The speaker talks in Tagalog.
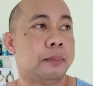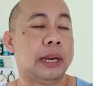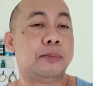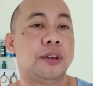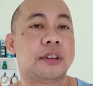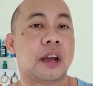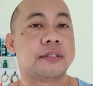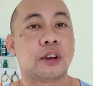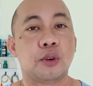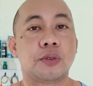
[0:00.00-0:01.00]
pwede mong
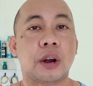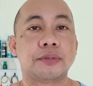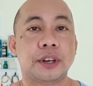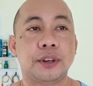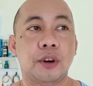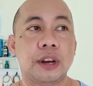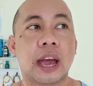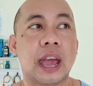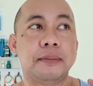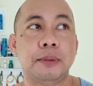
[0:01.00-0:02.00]
isaksak yung router doon na
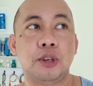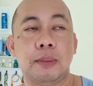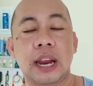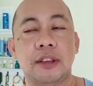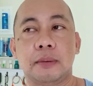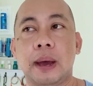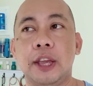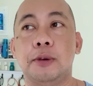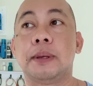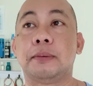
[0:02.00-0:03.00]
kahit medyo malayo sa
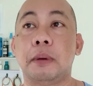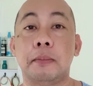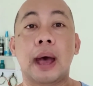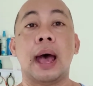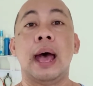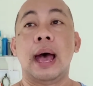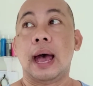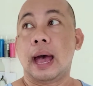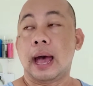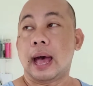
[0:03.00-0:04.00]
bahay nyo, basta may ma,
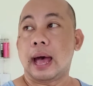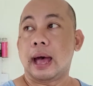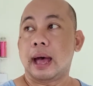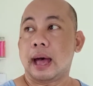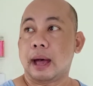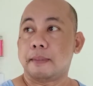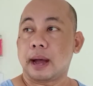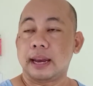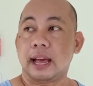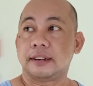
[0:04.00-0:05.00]
uh,
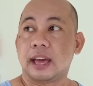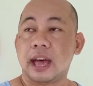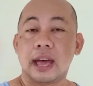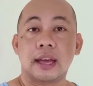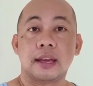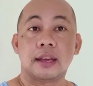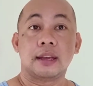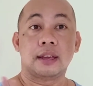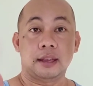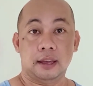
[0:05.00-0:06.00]
haba ka lang na
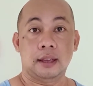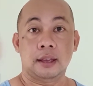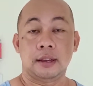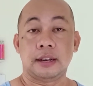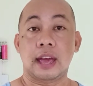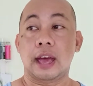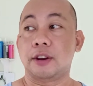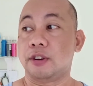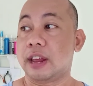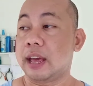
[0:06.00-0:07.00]
na
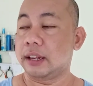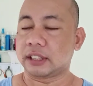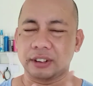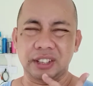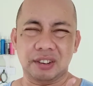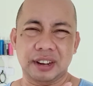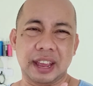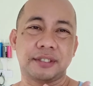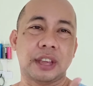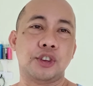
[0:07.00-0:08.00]
ano na ang tawag dito
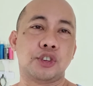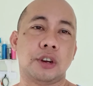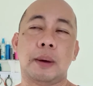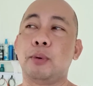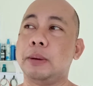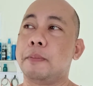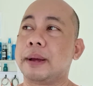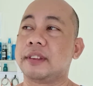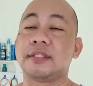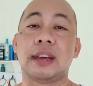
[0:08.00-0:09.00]
na extension na pwede mong
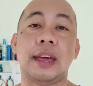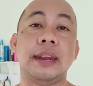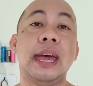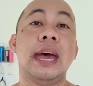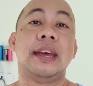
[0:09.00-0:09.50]
pagsaksakan